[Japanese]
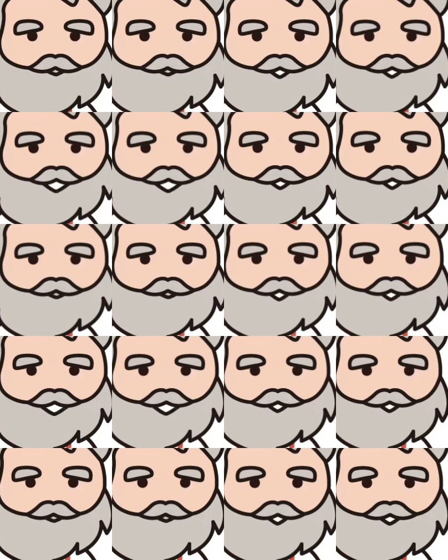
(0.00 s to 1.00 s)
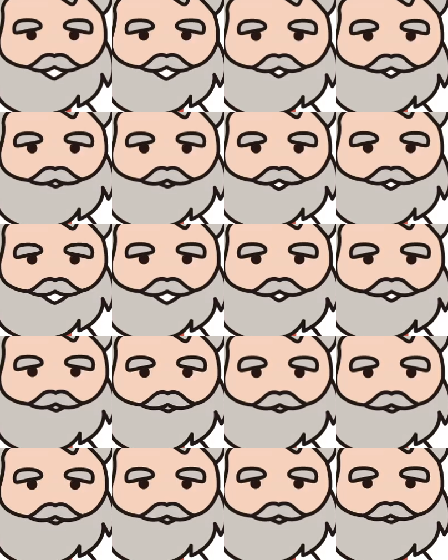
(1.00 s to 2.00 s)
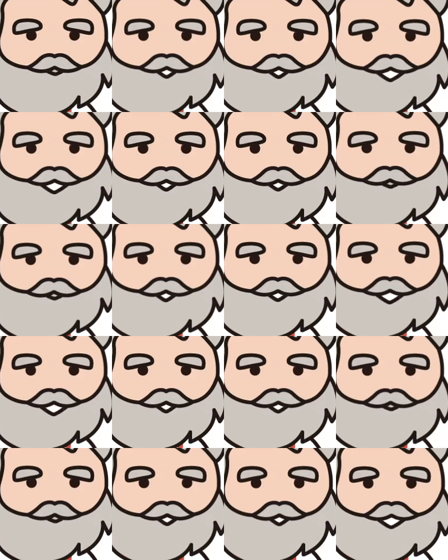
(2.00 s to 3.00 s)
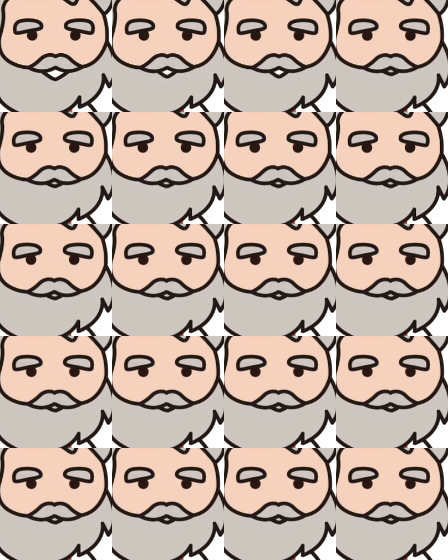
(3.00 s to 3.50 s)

ポンのポンのパテックアンコロイタカリ